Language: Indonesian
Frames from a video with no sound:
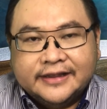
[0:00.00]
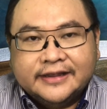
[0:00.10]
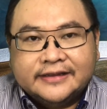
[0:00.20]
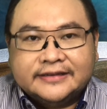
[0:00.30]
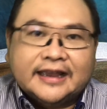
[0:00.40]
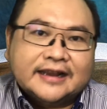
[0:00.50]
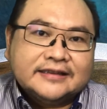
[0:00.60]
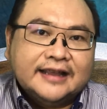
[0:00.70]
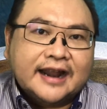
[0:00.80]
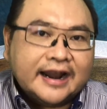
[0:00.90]
Secara
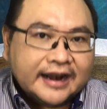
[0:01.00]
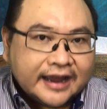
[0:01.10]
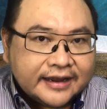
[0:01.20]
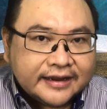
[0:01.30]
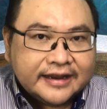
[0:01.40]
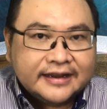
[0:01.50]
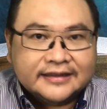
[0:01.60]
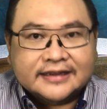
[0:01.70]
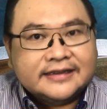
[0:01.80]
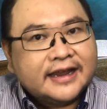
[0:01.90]
sederhana, ini
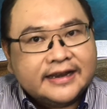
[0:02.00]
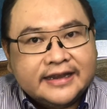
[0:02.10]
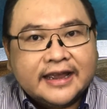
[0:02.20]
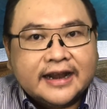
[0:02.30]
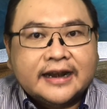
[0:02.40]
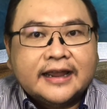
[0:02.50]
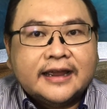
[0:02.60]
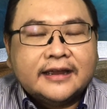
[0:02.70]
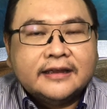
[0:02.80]
terjadi karena